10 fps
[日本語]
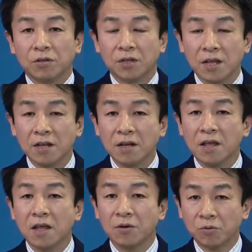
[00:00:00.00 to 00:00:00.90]
年
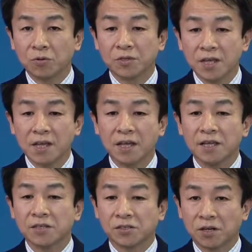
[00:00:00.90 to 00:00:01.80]
齢を制
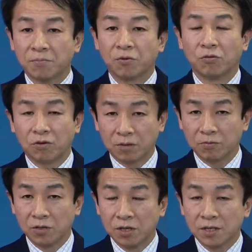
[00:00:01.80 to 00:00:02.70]
限したプログラム
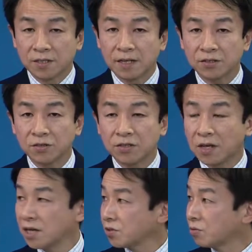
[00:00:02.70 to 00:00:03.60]
30
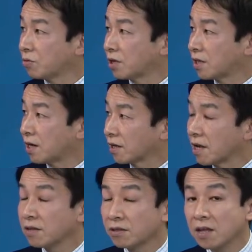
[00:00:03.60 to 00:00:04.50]
歳以上の方
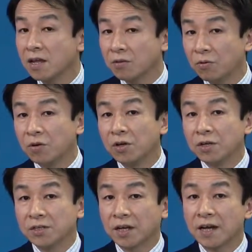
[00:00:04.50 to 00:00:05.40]
限定の
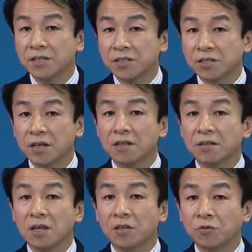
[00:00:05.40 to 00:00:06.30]
社会人
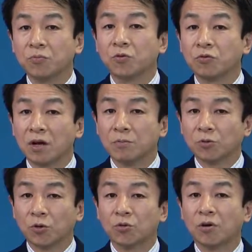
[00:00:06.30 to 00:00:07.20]
限定の
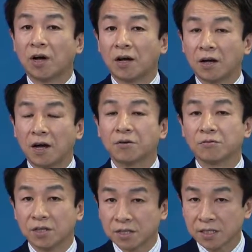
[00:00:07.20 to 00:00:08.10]
プログラムというのがあ
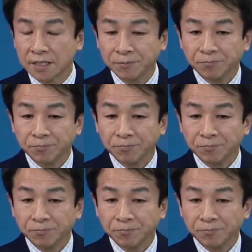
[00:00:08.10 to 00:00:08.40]
るんです。